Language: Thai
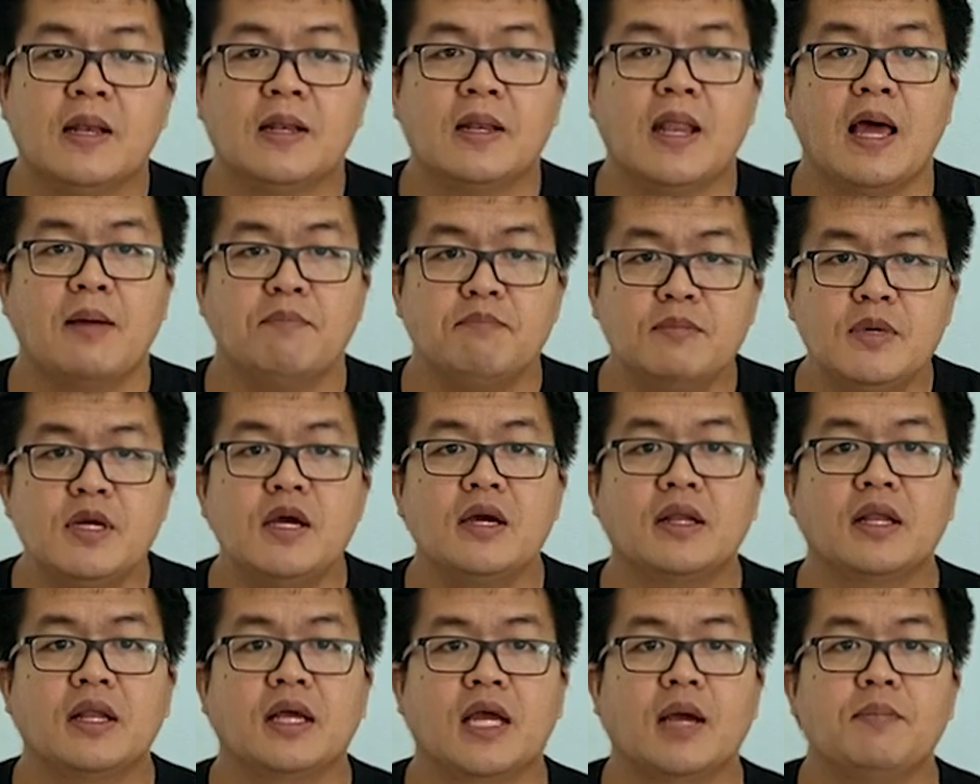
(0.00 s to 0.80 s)
และ
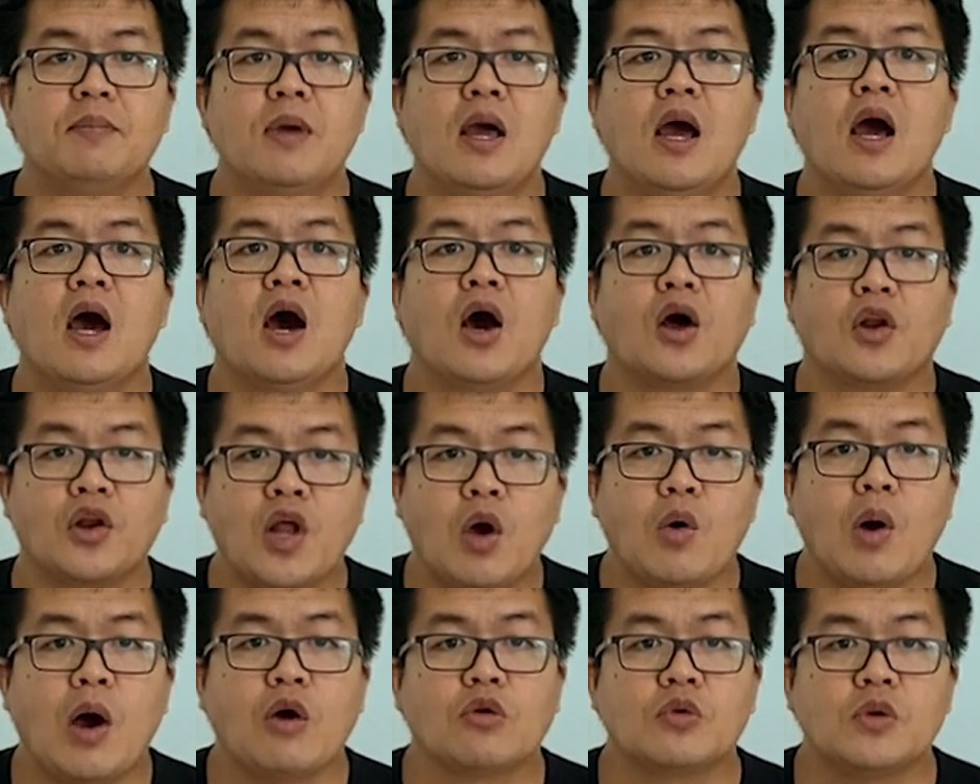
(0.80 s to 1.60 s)
เมื่อนะครับ
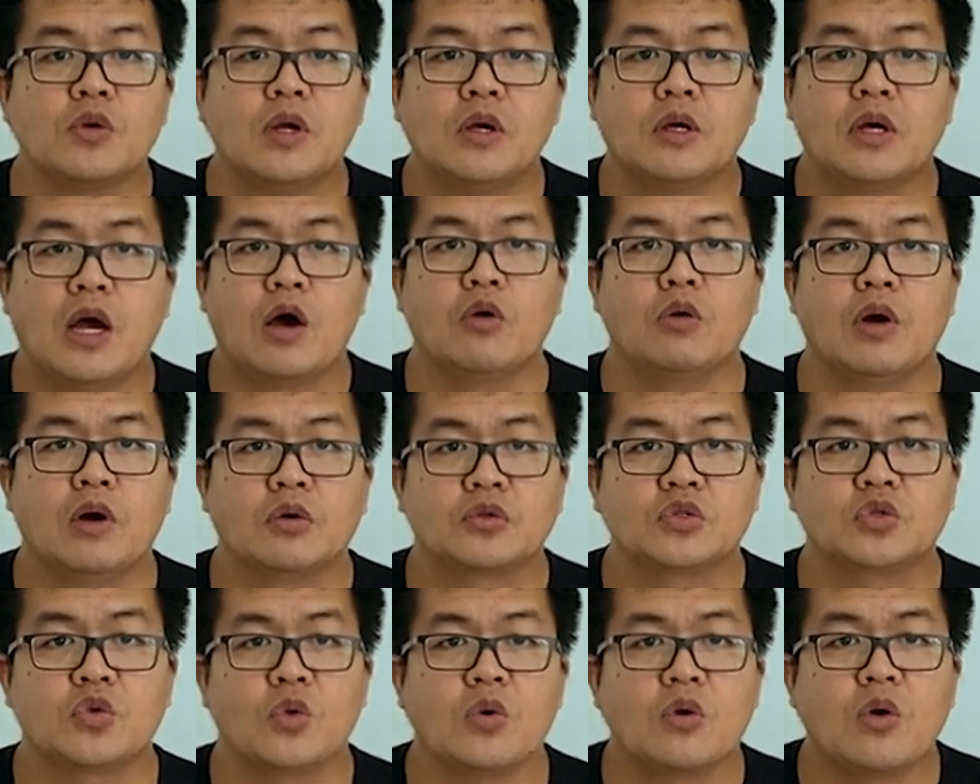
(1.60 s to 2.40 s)
เราเอาเอาเอา
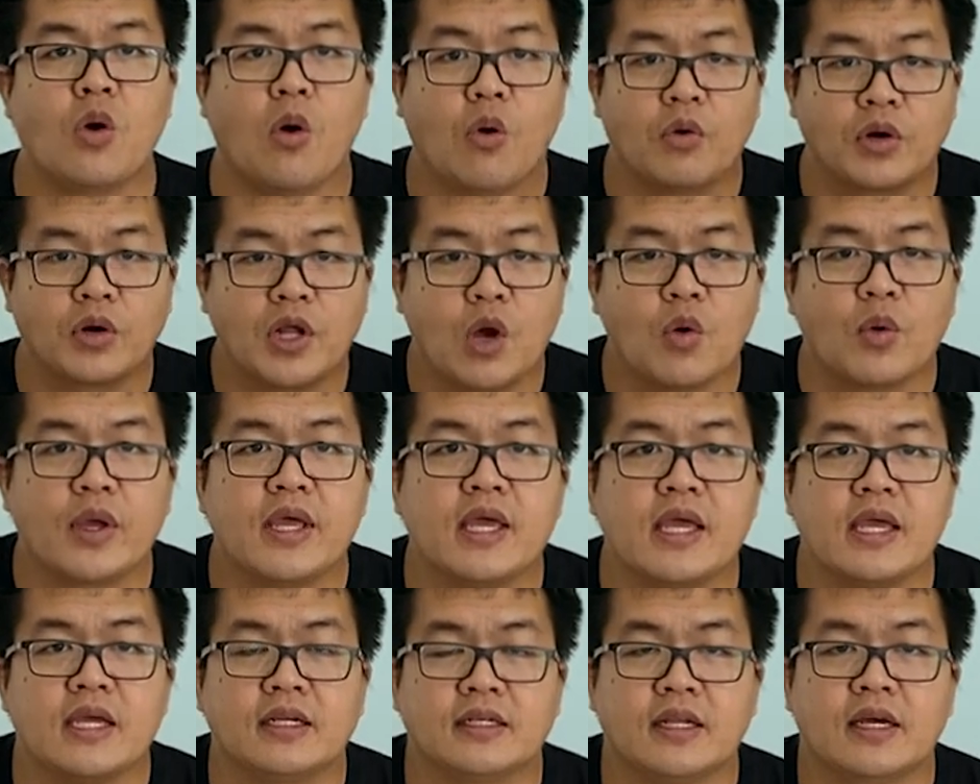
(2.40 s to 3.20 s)
ตัวของเราเอ
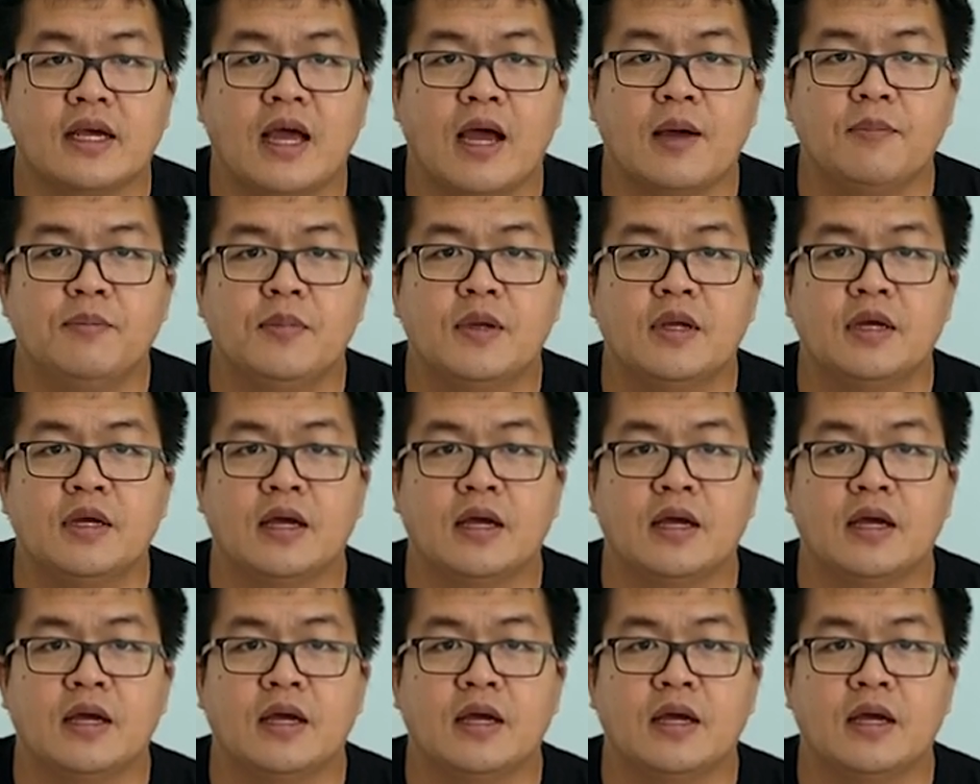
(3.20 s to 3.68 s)
งนะครับ